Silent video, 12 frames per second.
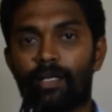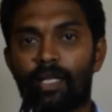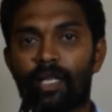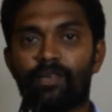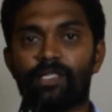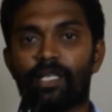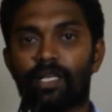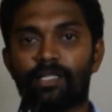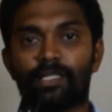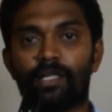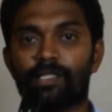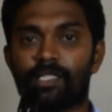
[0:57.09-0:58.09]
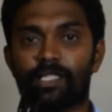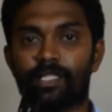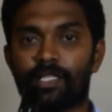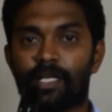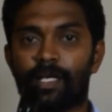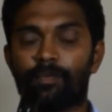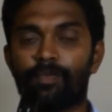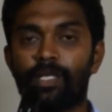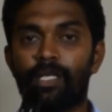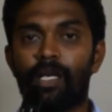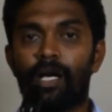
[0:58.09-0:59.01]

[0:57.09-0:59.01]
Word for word: நிறைய விஷயங்களை சாதிச்சுட்டு இருக்கிறாங்க